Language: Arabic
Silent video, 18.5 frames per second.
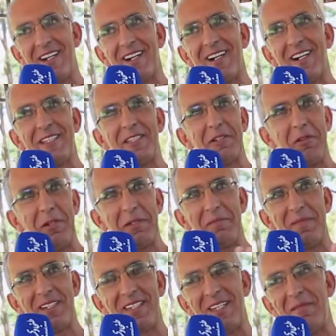اعاقات واحد
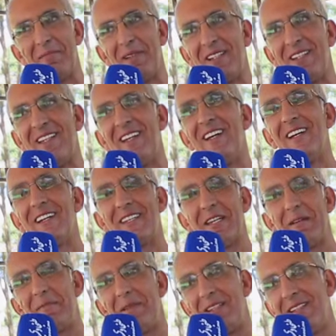ما كامل
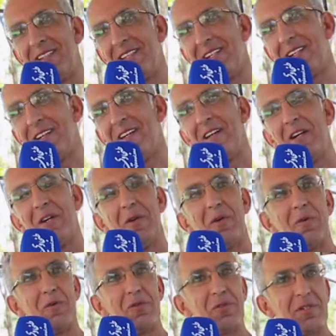كما الله
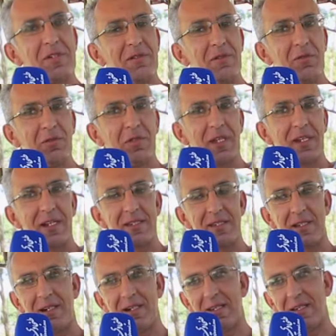
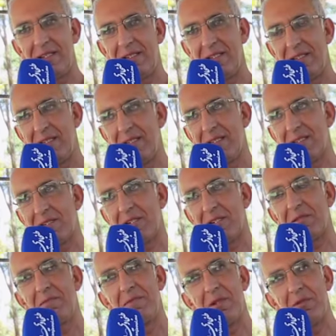ودراجه اخرى
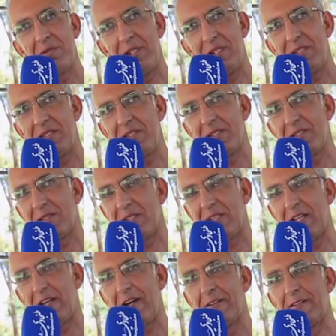لشخص من ذوي
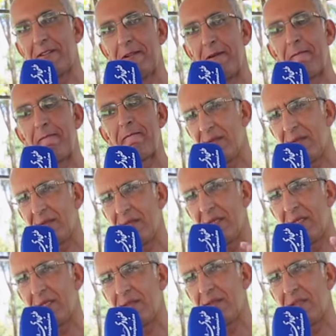الاحتياجات الخاصه
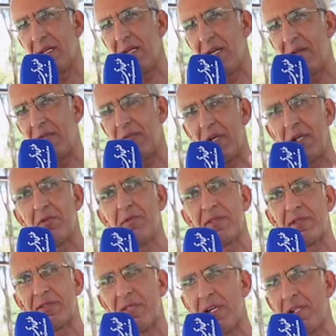سنه
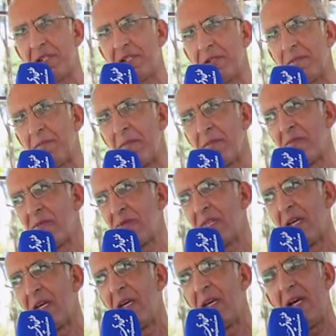2016
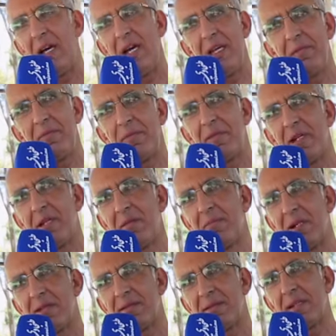غيبدا
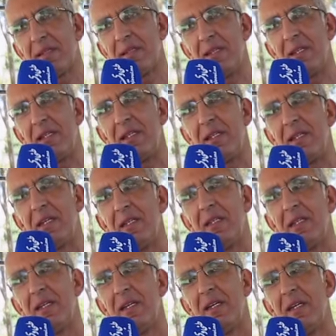المسار ديالي
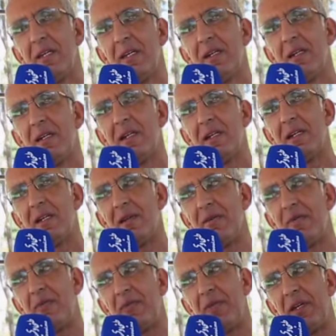
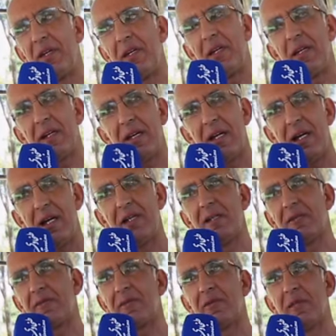آه، في
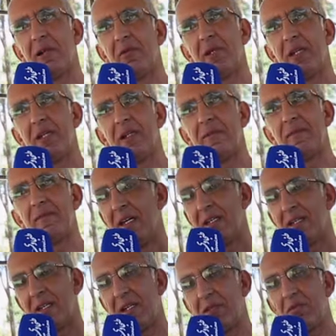الرحلات الطويله
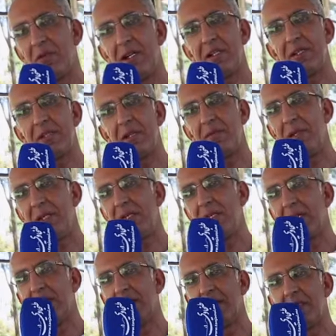كانت واحد
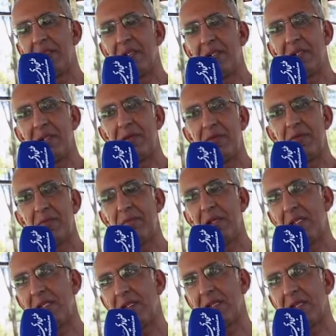الجمعيه في
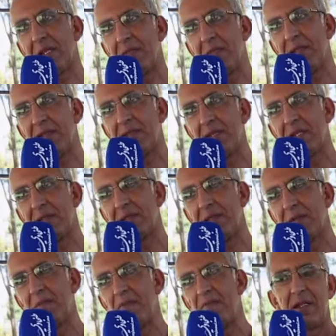مدينه الخميسات
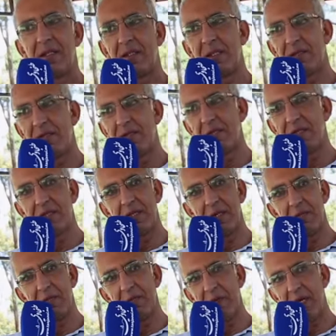
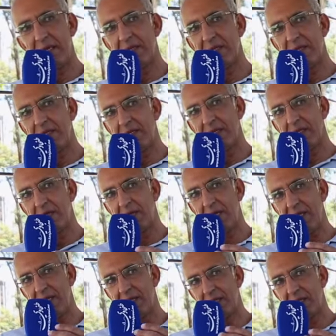كتنظم بعد
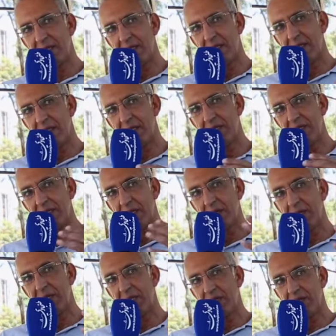واحد
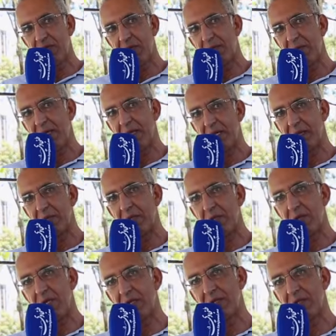الجولات في المغرب
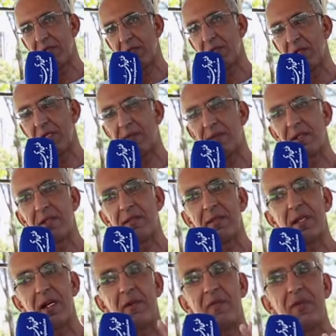واحد الجولات
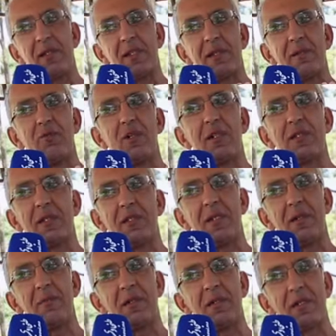كانت قافله
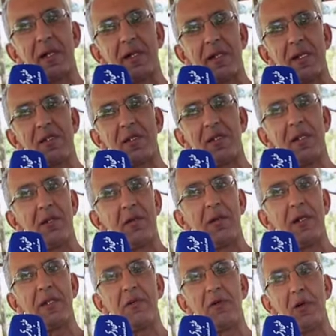المواطنه بالدراجه
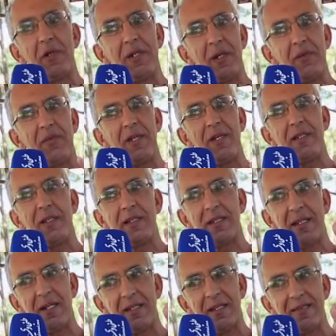الهوائيه وهي فعلا
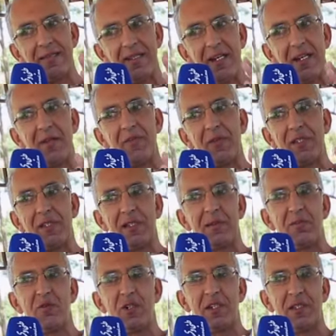كانت قافله
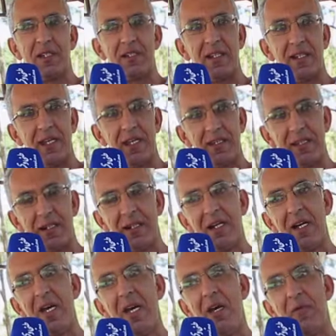للمواطنه لان
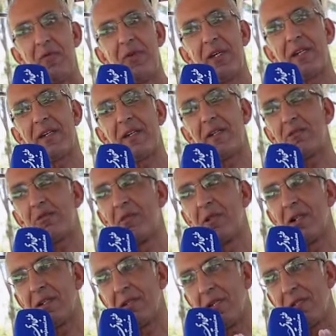
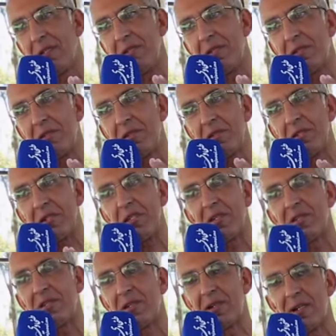فكرتها كانت
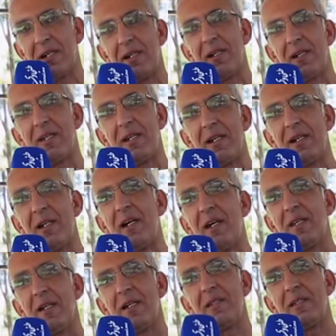جد رائعه
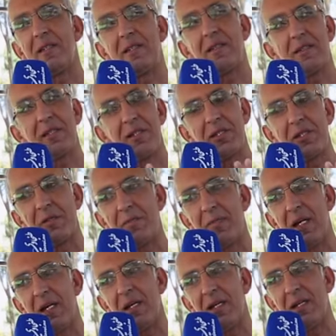يعني
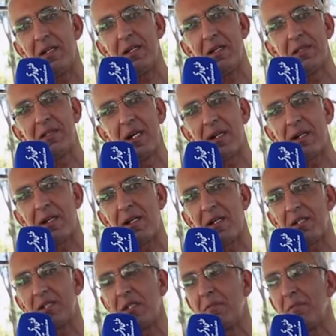كتجمع
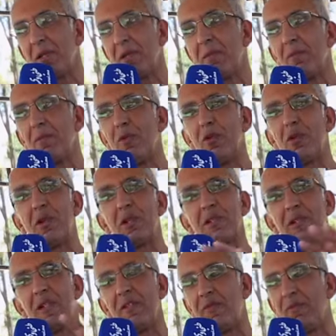دراجين من
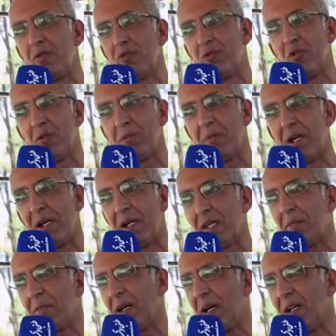مختلف مدن
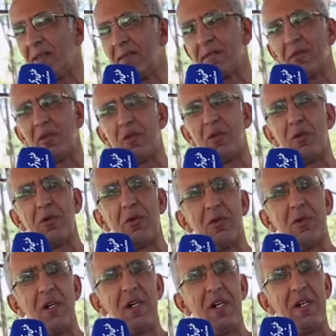المغرب
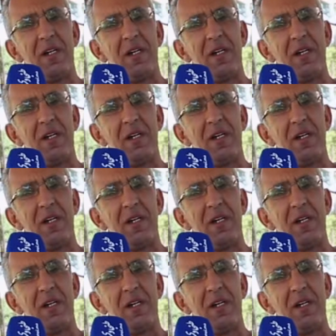ازرو